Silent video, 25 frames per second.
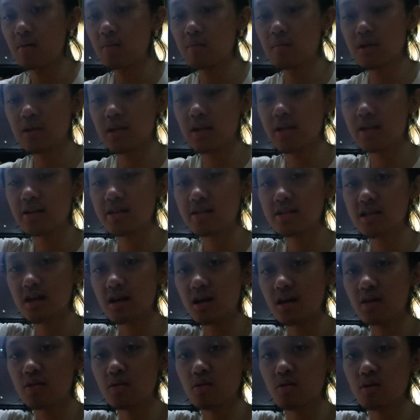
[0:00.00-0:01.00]
madali siyang
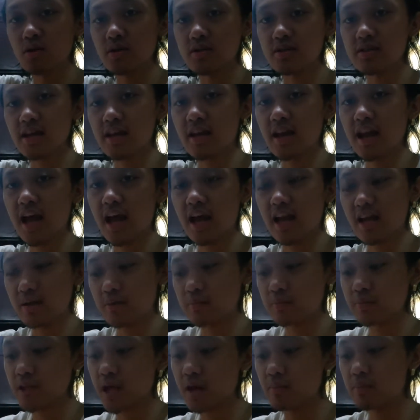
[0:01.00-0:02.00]
haluin sa
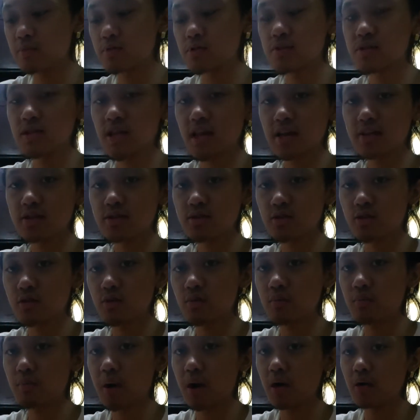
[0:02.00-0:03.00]
ilalim. Tapos next ko
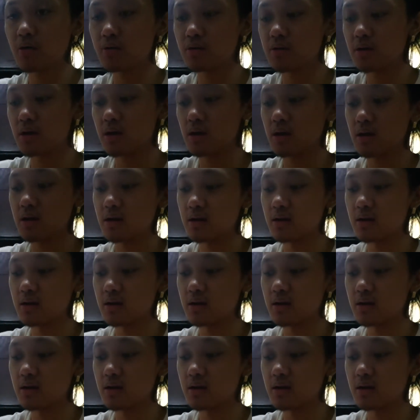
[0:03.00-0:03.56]
yung powder.